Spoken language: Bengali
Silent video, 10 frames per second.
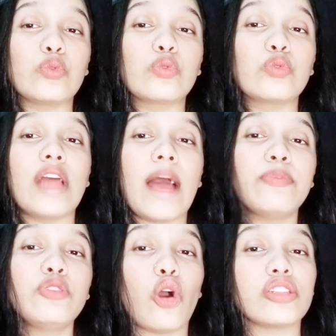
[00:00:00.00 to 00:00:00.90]
এবং টক
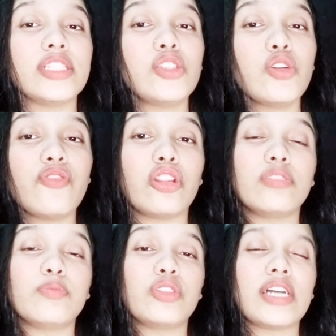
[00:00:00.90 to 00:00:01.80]
জাতীয় ফলের মধ্যে
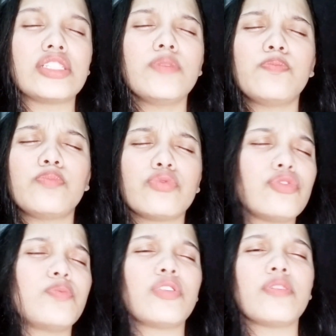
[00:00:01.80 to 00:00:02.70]
আছে প্রচুর
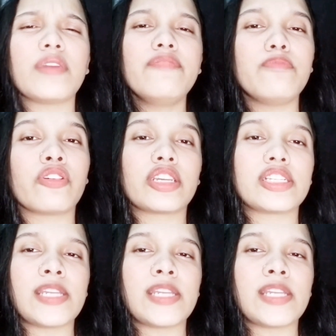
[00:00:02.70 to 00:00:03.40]
পরিমাণে পটাশিয়াম